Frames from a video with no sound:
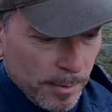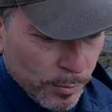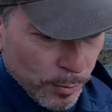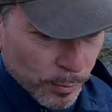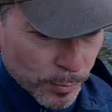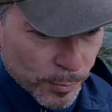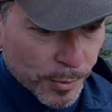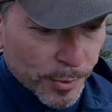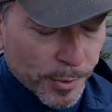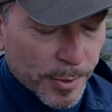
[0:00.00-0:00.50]

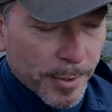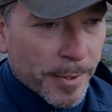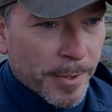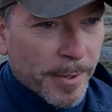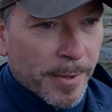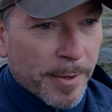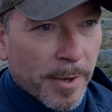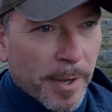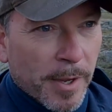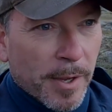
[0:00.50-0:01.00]
Donc
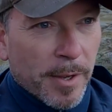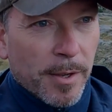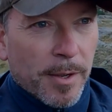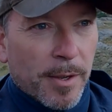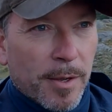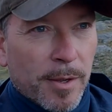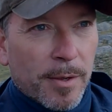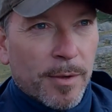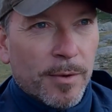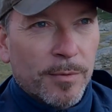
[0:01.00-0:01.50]

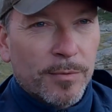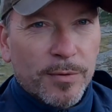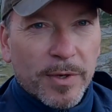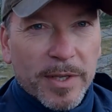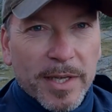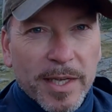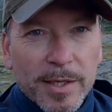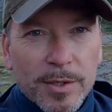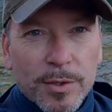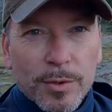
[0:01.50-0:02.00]
vous
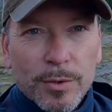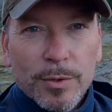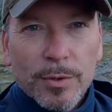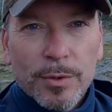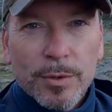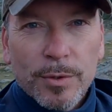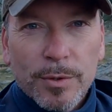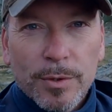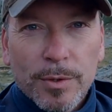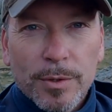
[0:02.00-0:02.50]
voyez
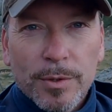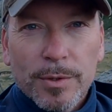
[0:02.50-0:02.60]
que